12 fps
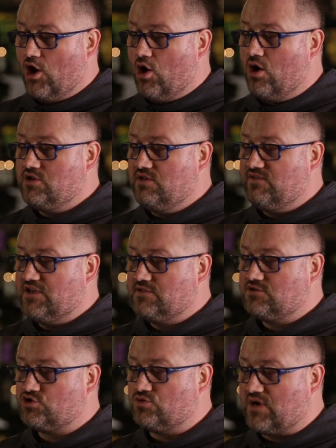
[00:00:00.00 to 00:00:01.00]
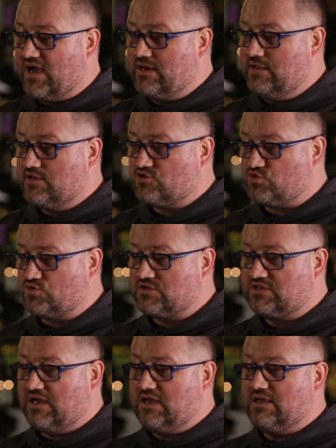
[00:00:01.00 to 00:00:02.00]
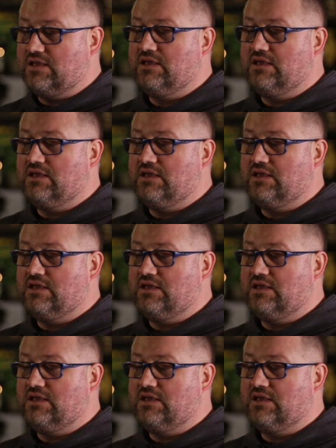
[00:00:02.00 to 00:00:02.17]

Oni więc szukali Jezusa